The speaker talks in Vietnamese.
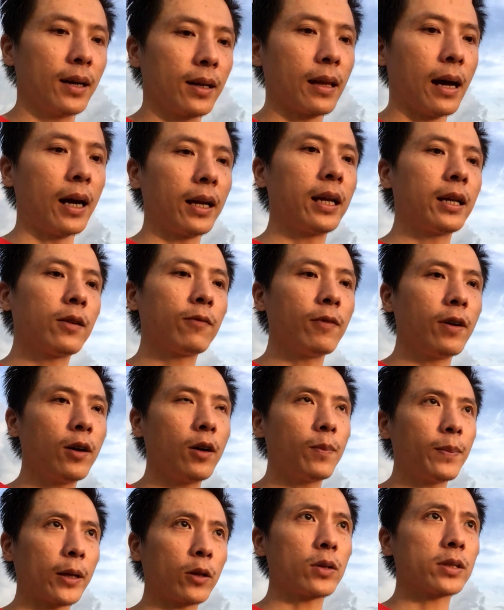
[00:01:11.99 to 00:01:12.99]
Đấy, thì
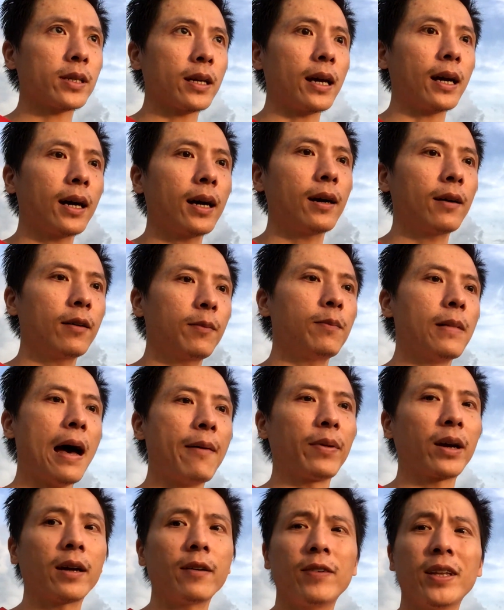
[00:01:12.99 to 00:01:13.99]
hôm nay tôi sẽ
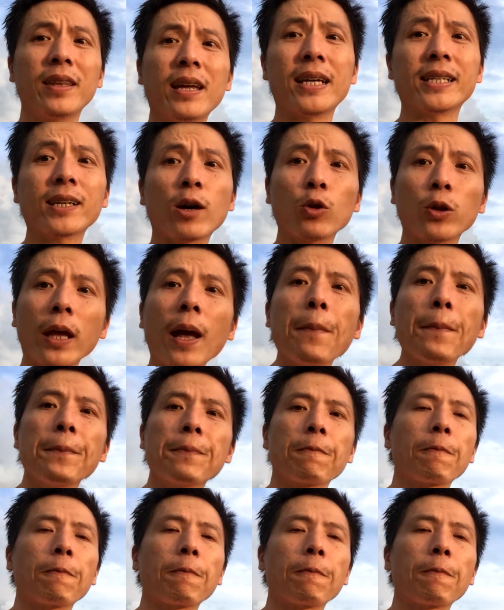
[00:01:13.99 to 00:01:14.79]
bàn về cái vấn đề giao tiếp.